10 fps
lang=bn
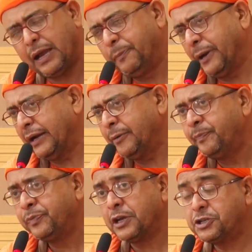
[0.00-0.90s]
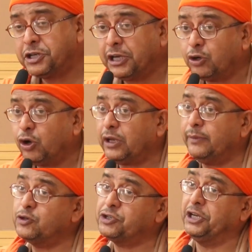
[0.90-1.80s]
প্রাণ শিক্ষক
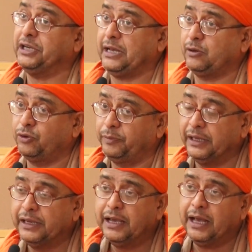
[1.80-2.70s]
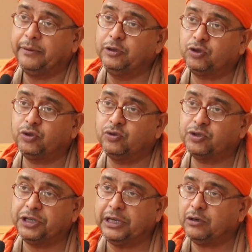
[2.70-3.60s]
এবং শিক্ষাকর্মী আমি কিন্তু শুধু
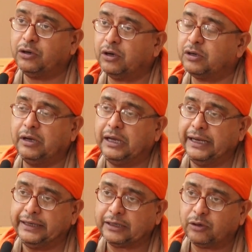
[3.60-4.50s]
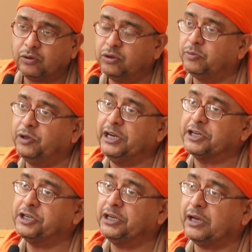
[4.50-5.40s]
শিক্ষক এটা কখনো বলি না
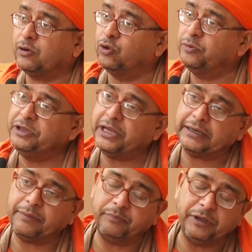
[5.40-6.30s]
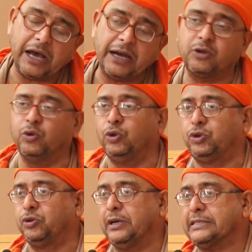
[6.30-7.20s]
শিক্ষাকর্মীদের একটা বিরাট
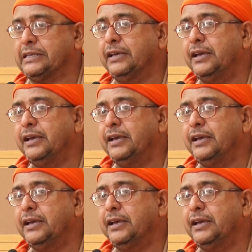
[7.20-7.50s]
গুরুত্ব আছে